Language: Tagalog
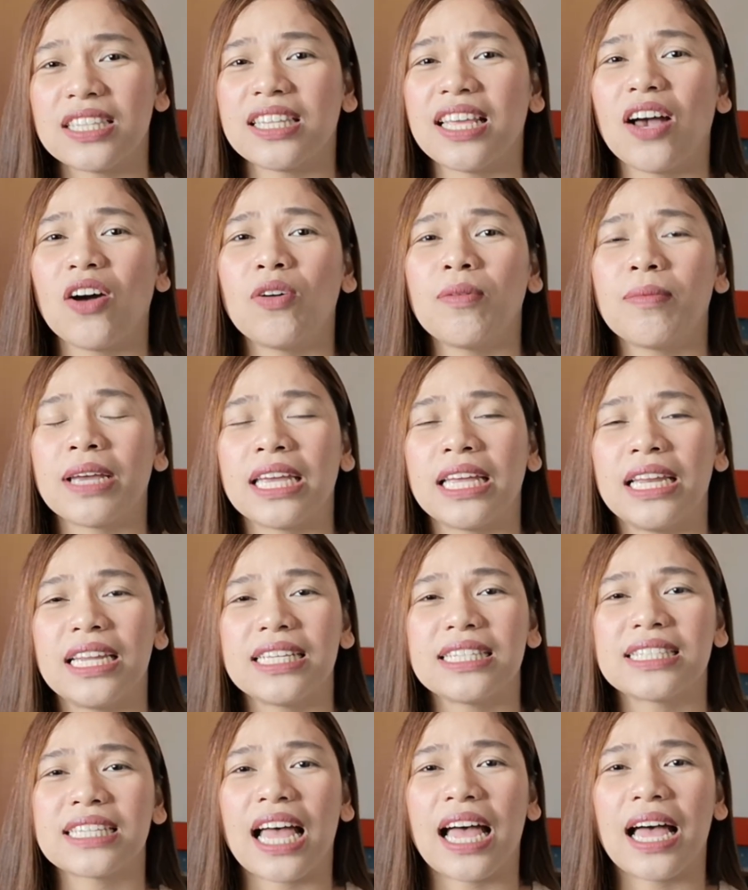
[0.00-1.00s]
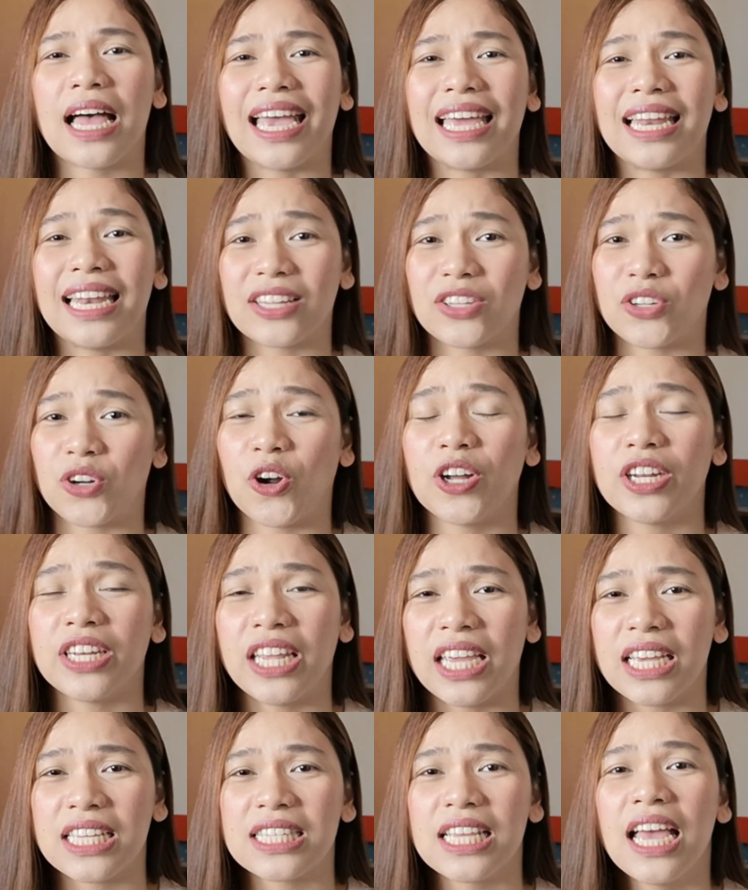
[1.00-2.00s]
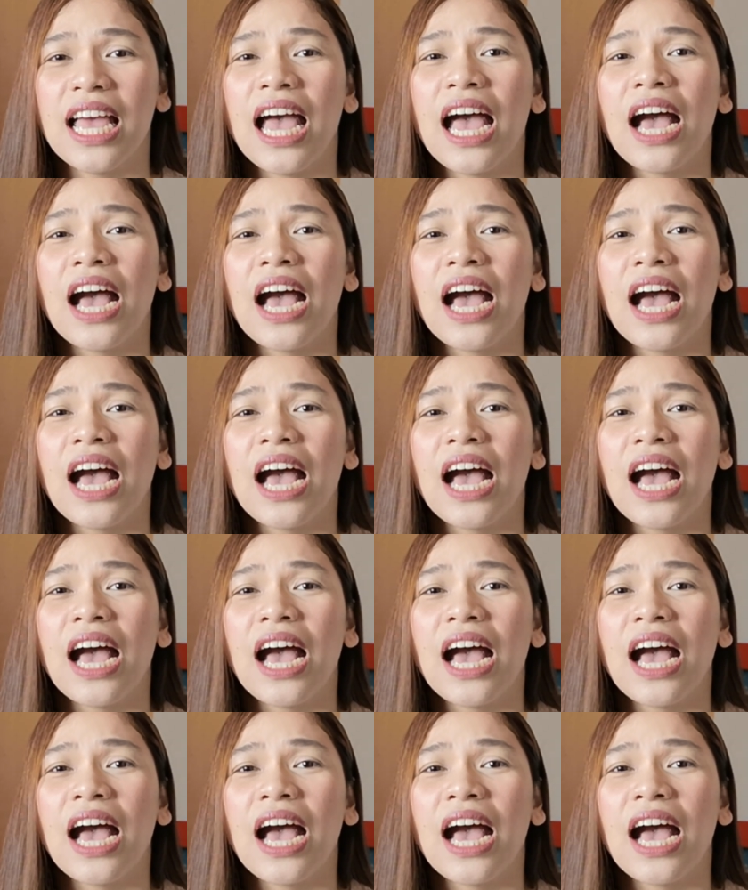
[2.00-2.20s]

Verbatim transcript: hindi ako mahilig sa electronics.